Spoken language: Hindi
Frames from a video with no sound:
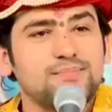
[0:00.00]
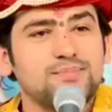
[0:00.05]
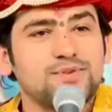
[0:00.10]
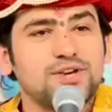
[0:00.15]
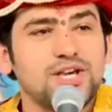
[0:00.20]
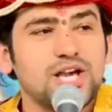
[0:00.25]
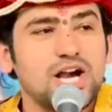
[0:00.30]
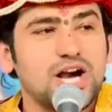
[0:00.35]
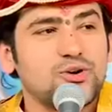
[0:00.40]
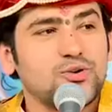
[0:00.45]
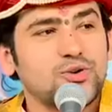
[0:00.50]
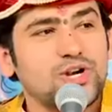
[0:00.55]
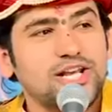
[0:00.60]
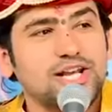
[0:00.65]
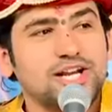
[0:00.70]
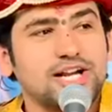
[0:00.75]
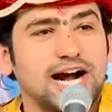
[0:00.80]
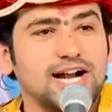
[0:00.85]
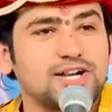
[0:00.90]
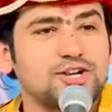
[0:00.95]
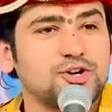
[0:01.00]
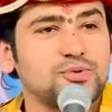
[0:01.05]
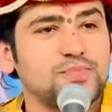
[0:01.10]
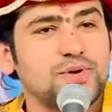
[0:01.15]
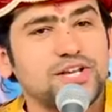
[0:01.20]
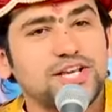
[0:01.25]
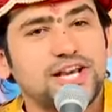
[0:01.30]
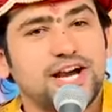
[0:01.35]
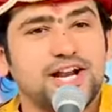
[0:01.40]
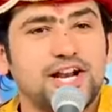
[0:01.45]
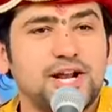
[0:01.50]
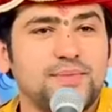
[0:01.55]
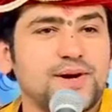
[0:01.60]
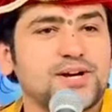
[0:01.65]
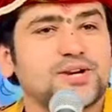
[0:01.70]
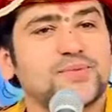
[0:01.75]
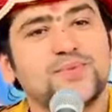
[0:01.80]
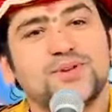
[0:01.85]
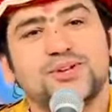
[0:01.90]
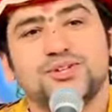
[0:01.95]
आपकी उंगली काटे और बढ़िया
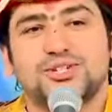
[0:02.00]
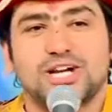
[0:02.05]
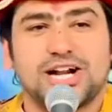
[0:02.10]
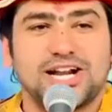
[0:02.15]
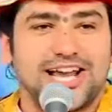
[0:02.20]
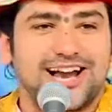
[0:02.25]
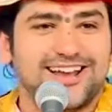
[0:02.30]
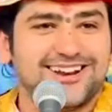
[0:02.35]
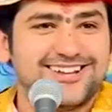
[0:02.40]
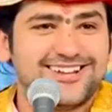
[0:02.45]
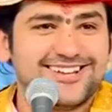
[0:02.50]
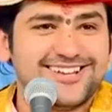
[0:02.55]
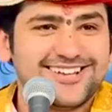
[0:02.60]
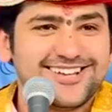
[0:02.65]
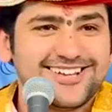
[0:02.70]
नमक मिर्चा डाले